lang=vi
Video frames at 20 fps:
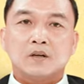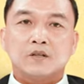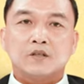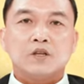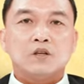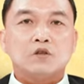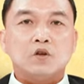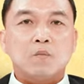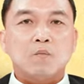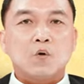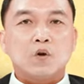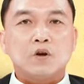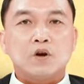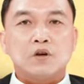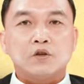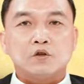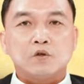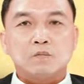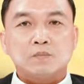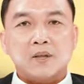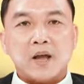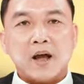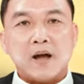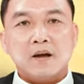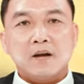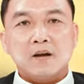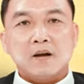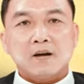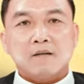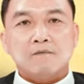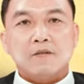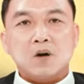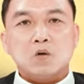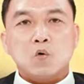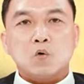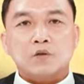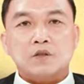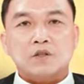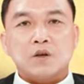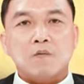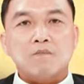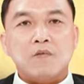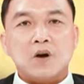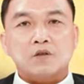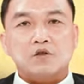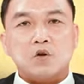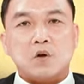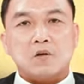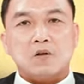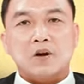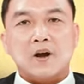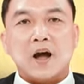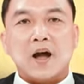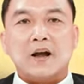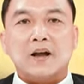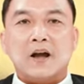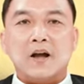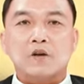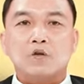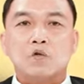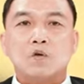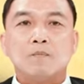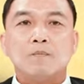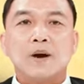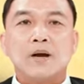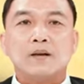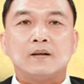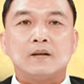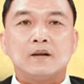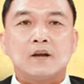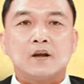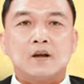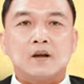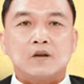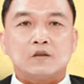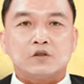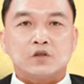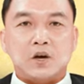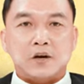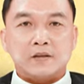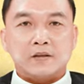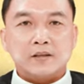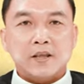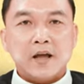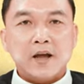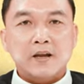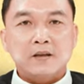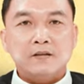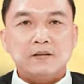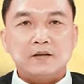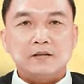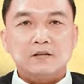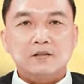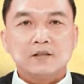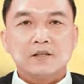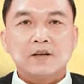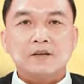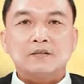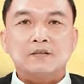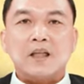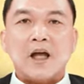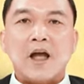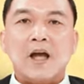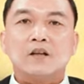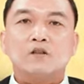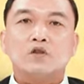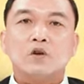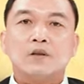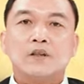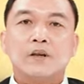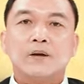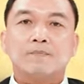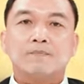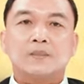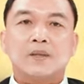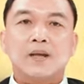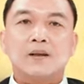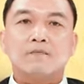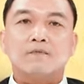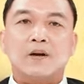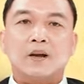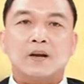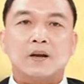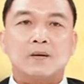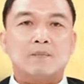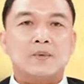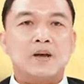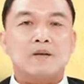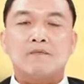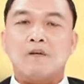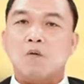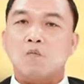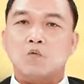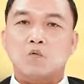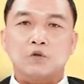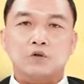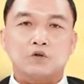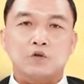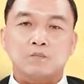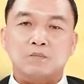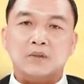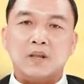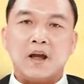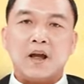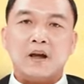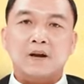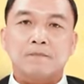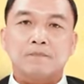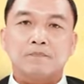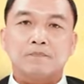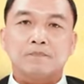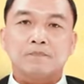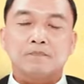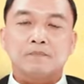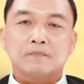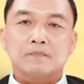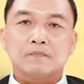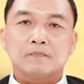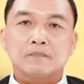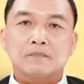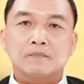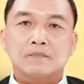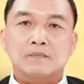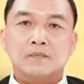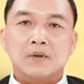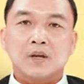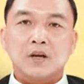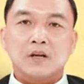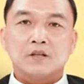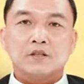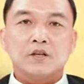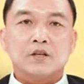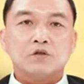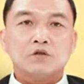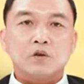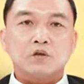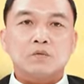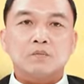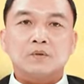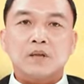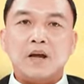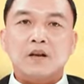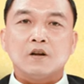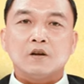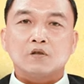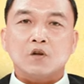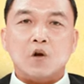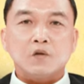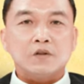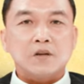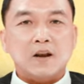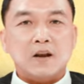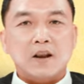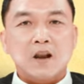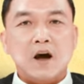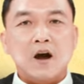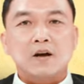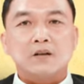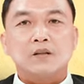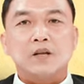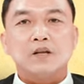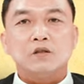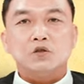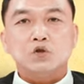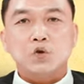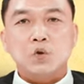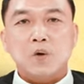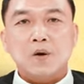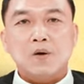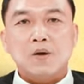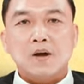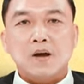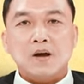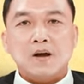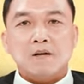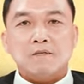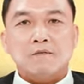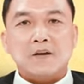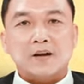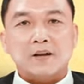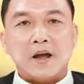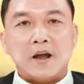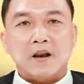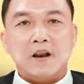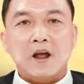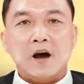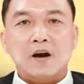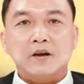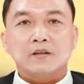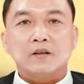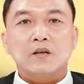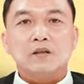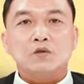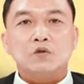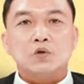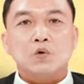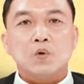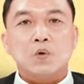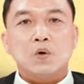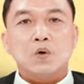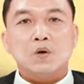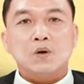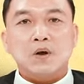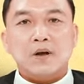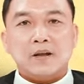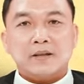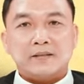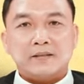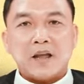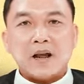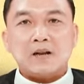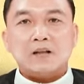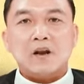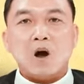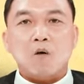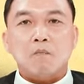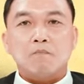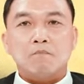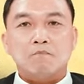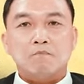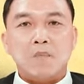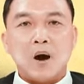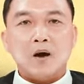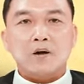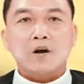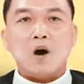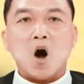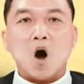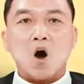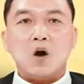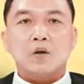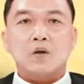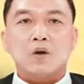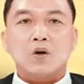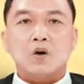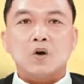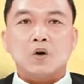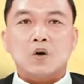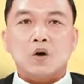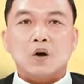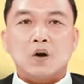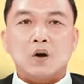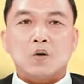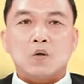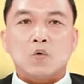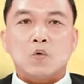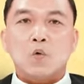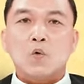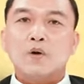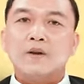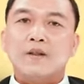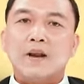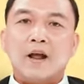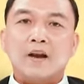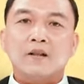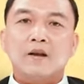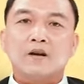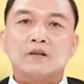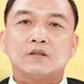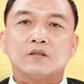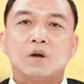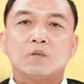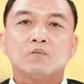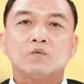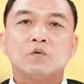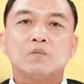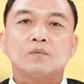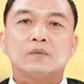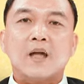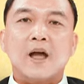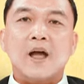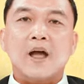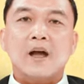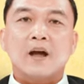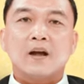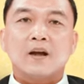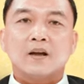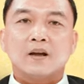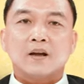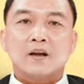xin cho mỗi người chúng ta với cuộc sống và chọn lựa hàng ngày của mình trở nên những chứng tá cho niềm tin và niềm hy vọng của chúng ta xin cho chúng ta được đón nhận lời thiên chúa và để lời thiên chúa tác động mời gọi uốn nắn đời sống chúng ta